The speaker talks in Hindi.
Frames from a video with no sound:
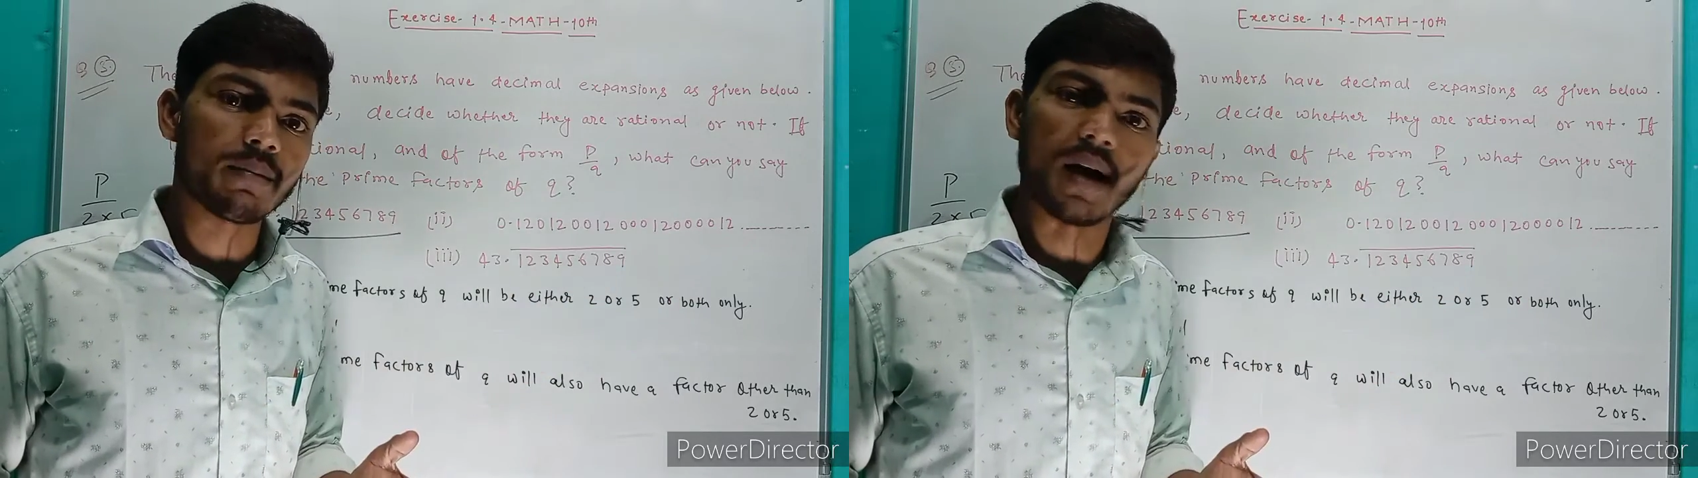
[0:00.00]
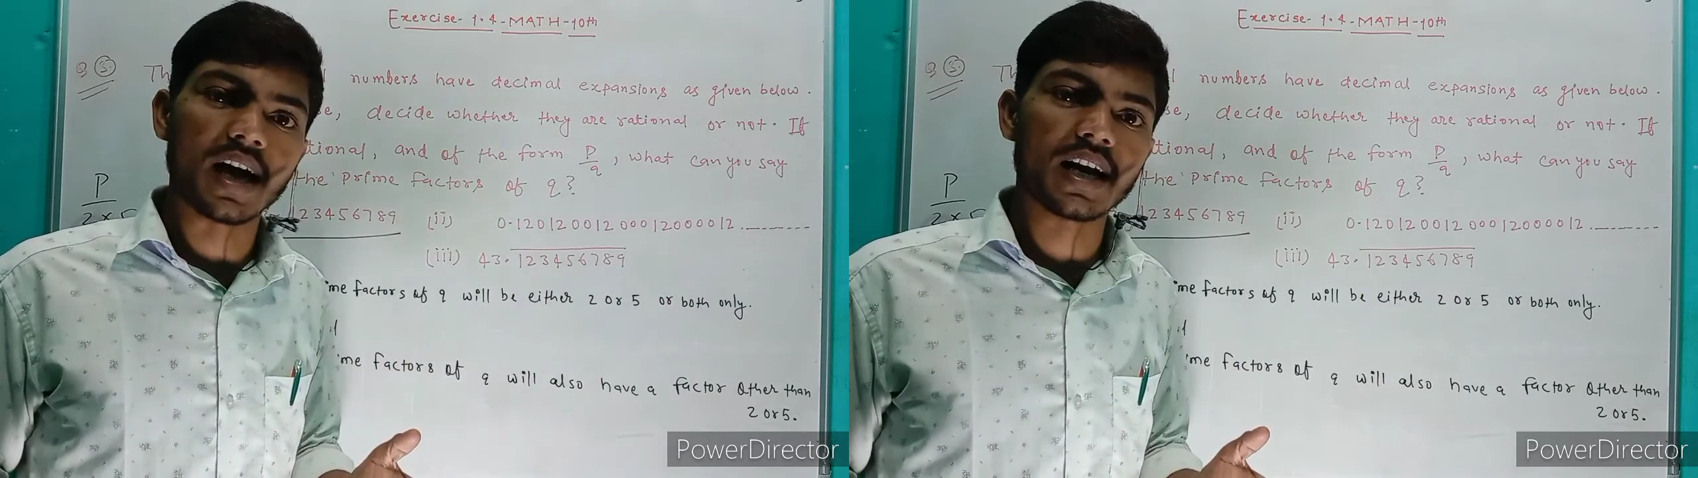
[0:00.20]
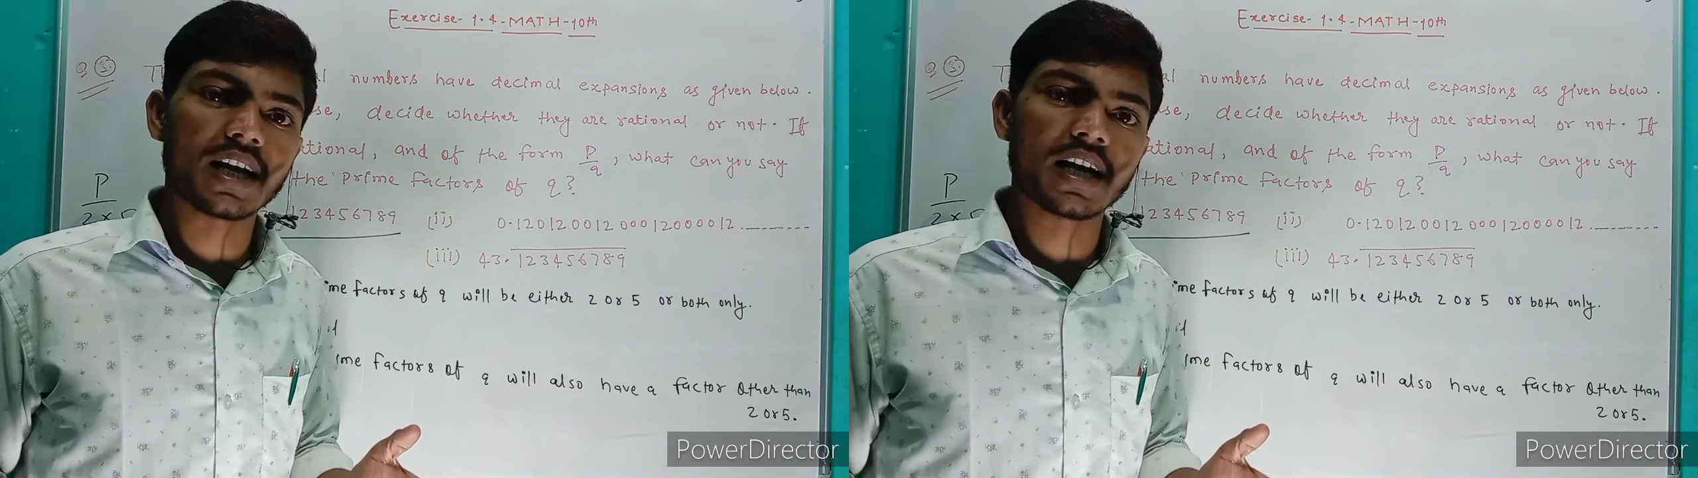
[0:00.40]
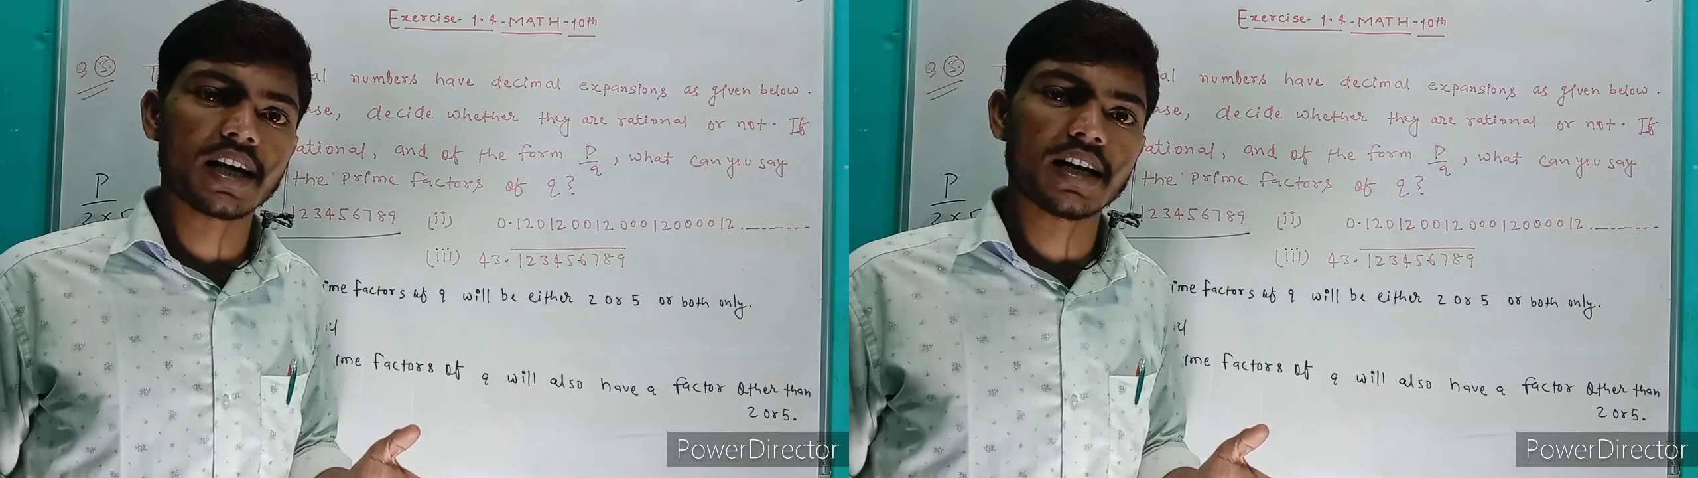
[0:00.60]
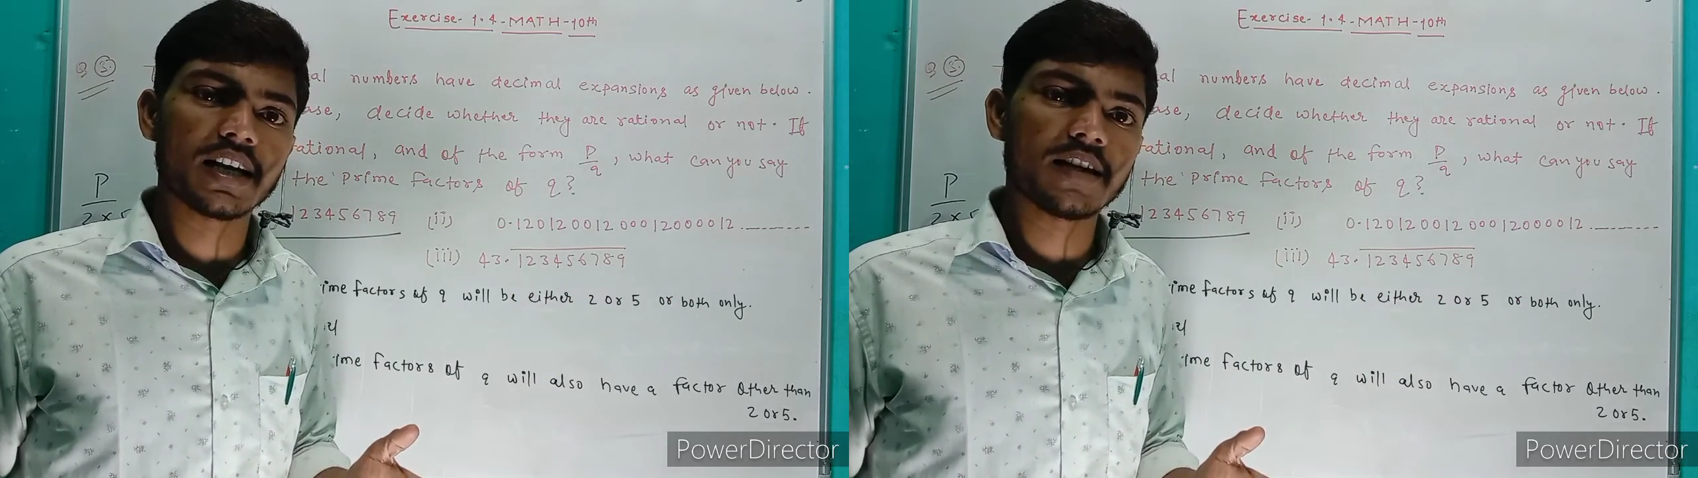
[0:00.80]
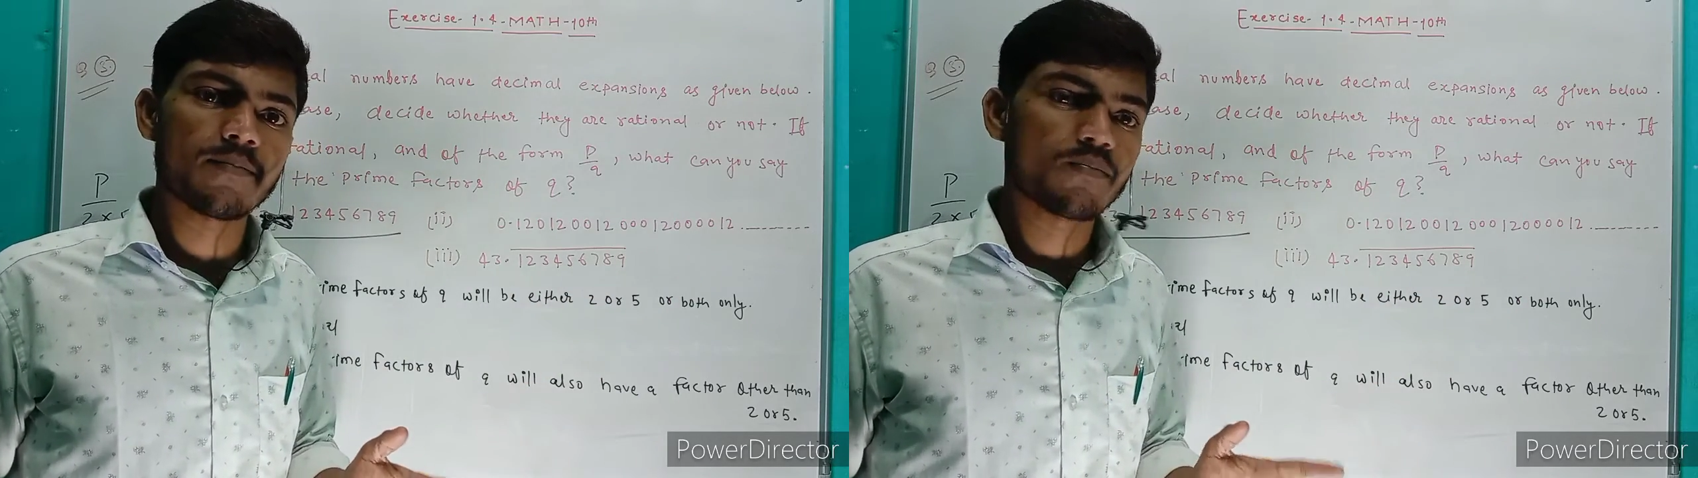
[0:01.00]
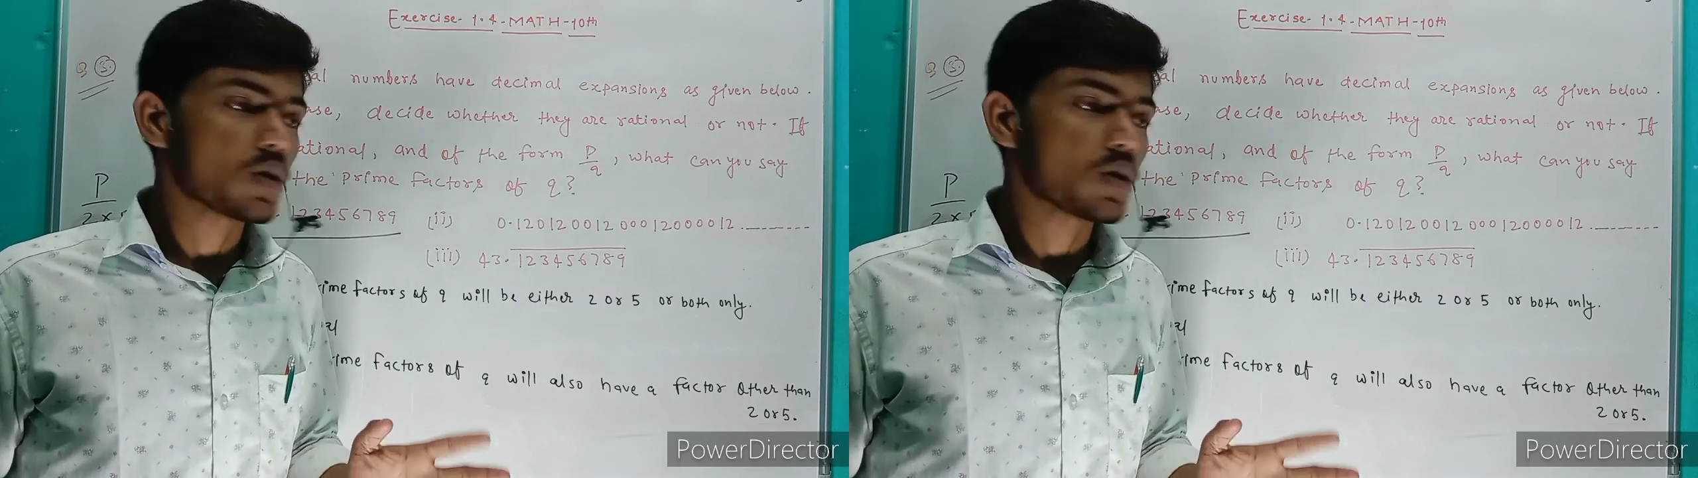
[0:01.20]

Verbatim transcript: है भाग लगेगा ही नहीं